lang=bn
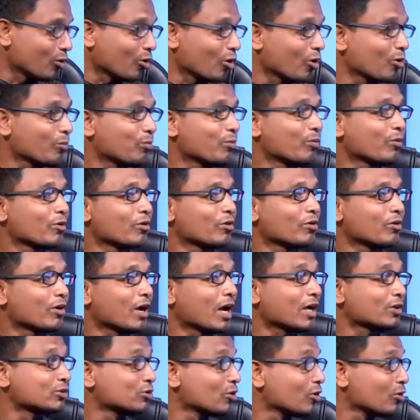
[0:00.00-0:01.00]
গল্প
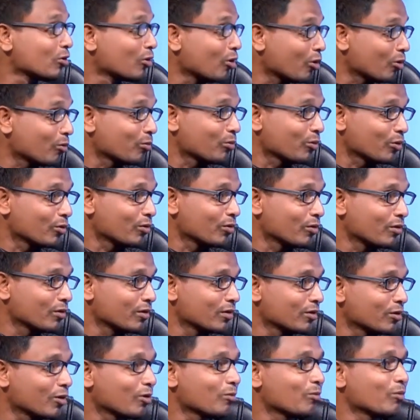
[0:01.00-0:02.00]
আসল গল্প
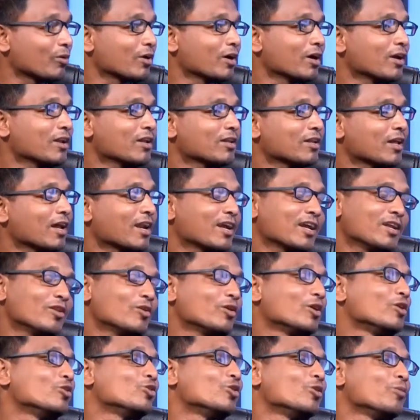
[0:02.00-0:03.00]
গল্পকার গল্পকার তারা
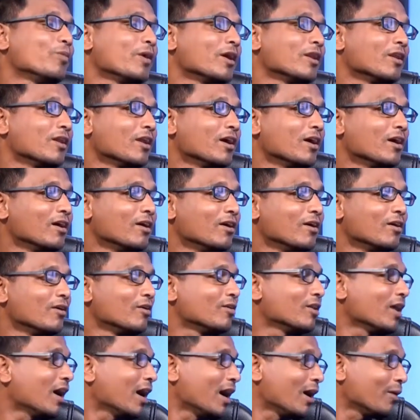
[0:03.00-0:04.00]
কিন্তু কিছুই পান না
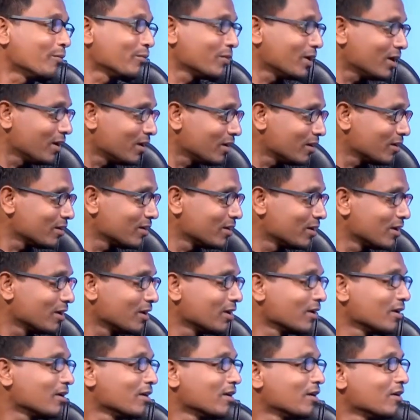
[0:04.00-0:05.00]
তো আমরা
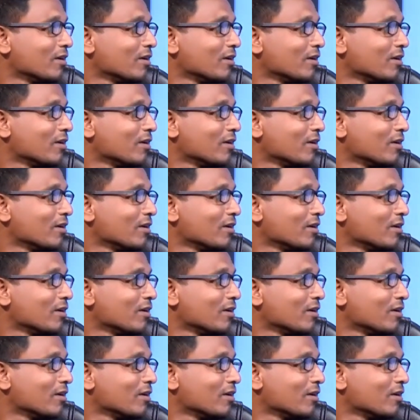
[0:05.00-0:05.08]
এই